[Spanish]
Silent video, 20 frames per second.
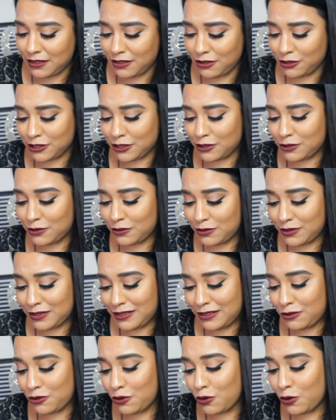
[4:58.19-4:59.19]
los
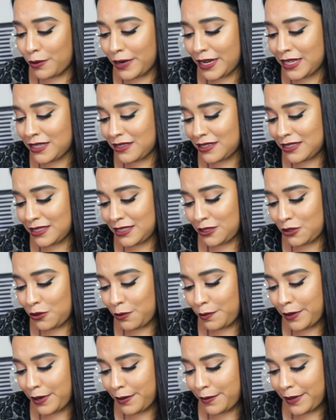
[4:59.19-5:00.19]
cubren
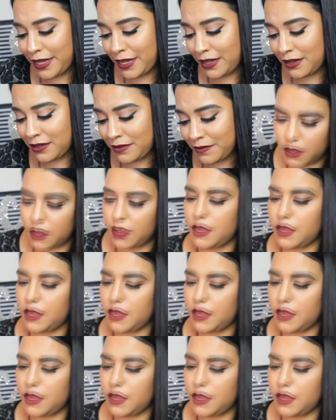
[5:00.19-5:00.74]
súper bien.